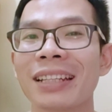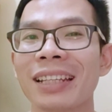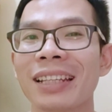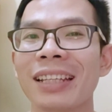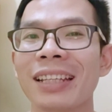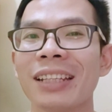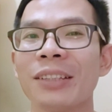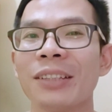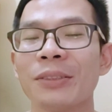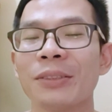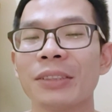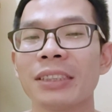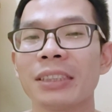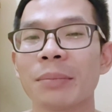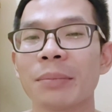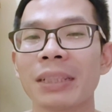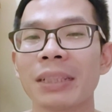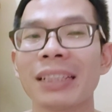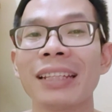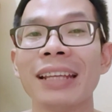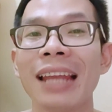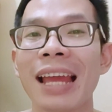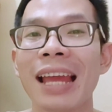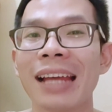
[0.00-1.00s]
cepet kering
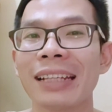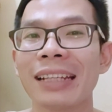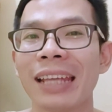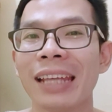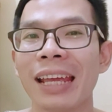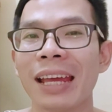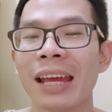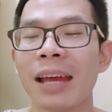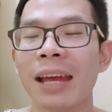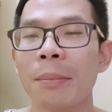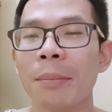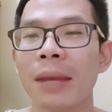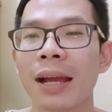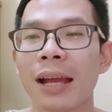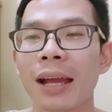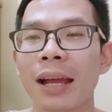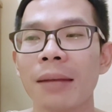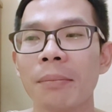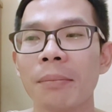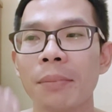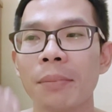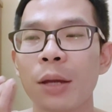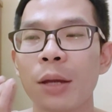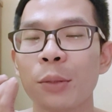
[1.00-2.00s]
gitu cepet
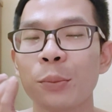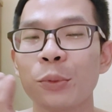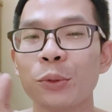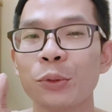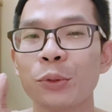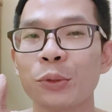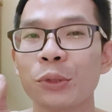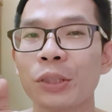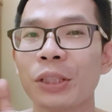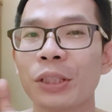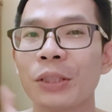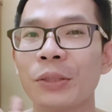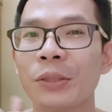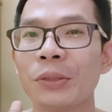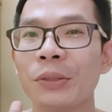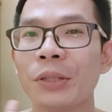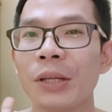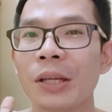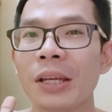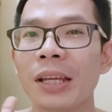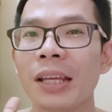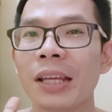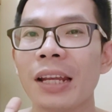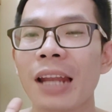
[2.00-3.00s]
hilangnya bahkan baru
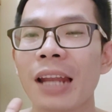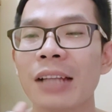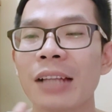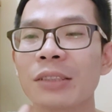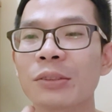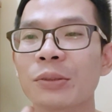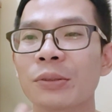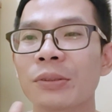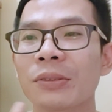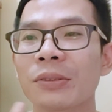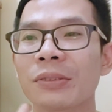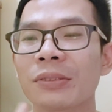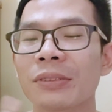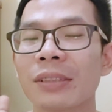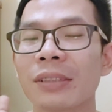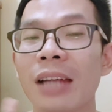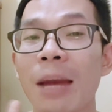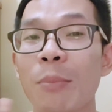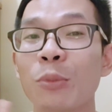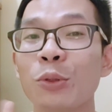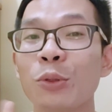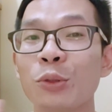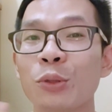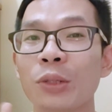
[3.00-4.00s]
muncul gitu
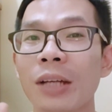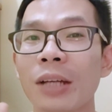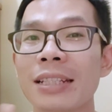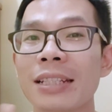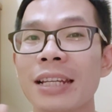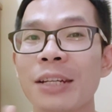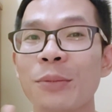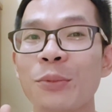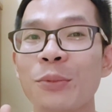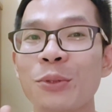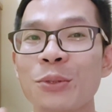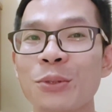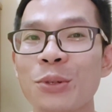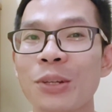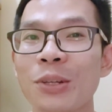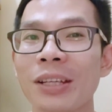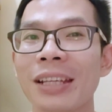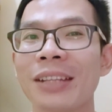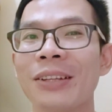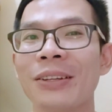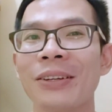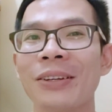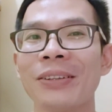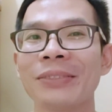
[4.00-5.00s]
langsung nggak muncul nggak
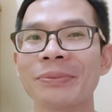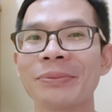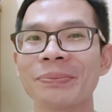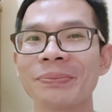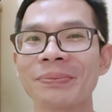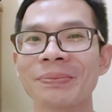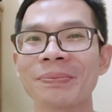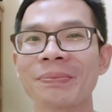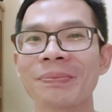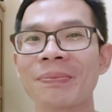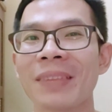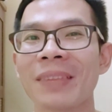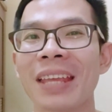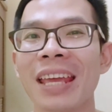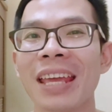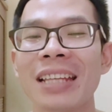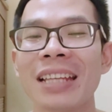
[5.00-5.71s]
jadi muncul gitu loh